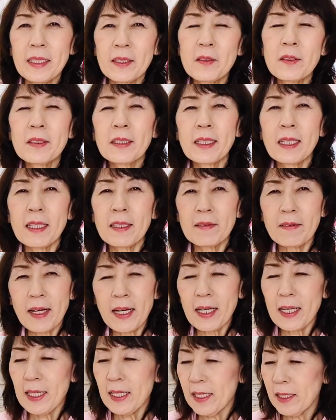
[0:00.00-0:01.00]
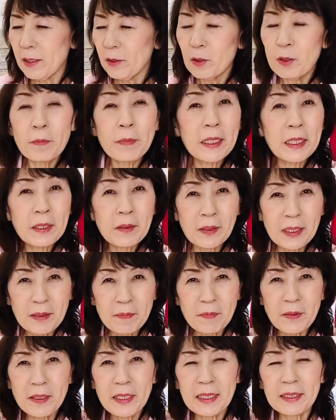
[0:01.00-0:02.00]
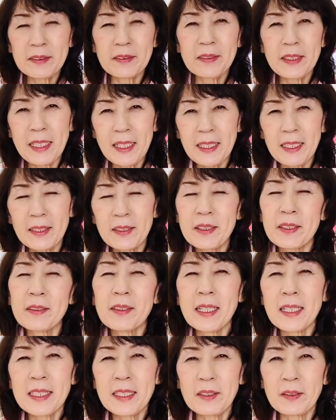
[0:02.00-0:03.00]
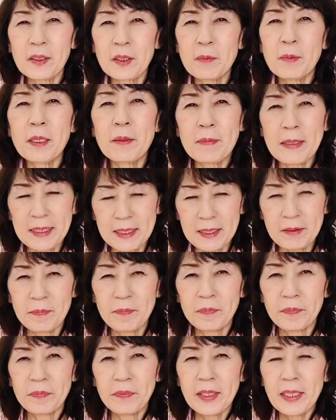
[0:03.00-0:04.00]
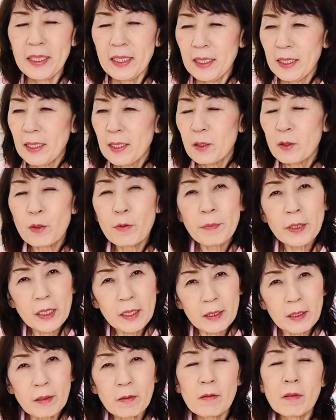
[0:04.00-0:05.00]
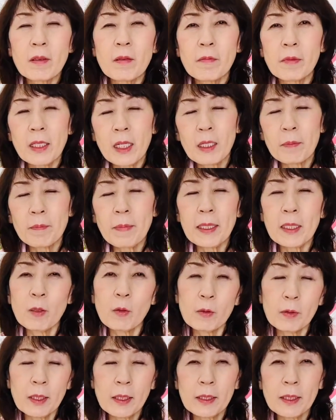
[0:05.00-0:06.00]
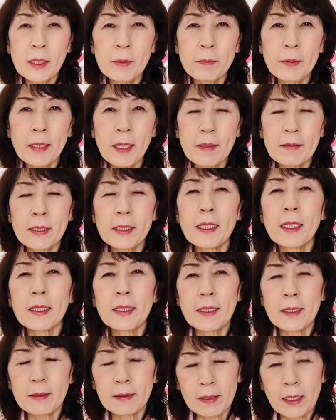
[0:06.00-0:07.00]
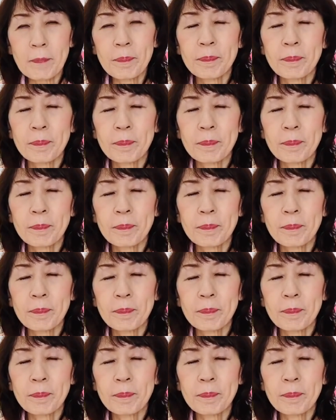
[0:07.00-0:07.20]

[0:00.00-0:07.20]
今回は、不眠の漢方薬をねご紹介しようと思います。不眠って言ってもね、いろんなタイプがあるじゃないですか。